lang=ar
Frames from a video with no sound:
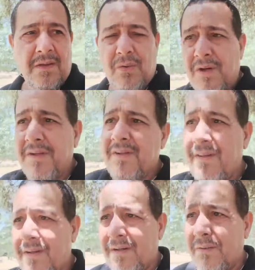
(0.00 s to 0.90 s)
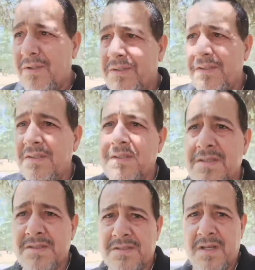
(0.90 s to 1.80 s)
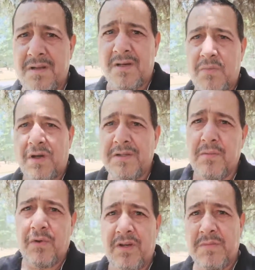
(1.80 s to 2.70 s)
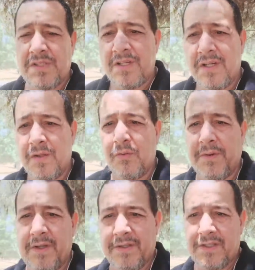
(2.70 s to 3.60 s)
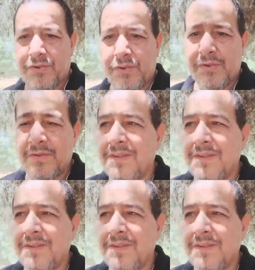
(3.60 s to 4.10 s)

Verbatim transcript: إخواني أخواتي السلام عليكم ورحمة الله وبركاته